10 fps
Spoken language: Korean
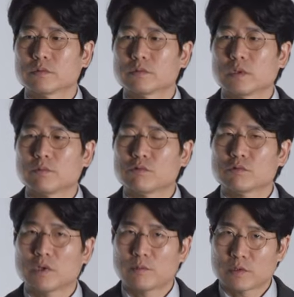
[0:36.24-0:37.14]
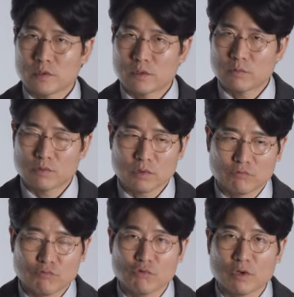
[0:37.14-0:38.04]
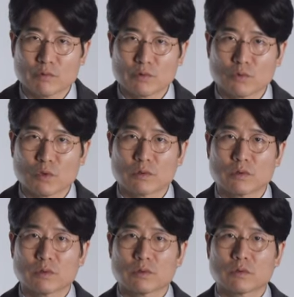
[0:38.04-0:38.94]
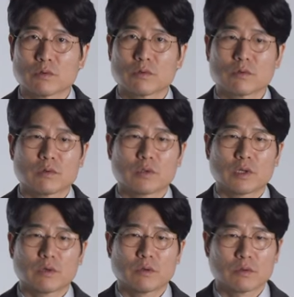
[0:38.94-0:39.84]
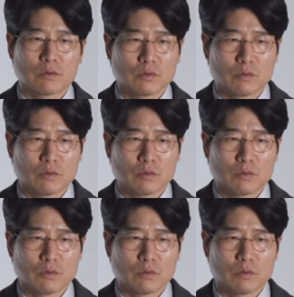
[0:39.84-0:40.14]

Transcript: 아무래도 남학생이다 보니까 운동하면서 놀았던 기억이 나요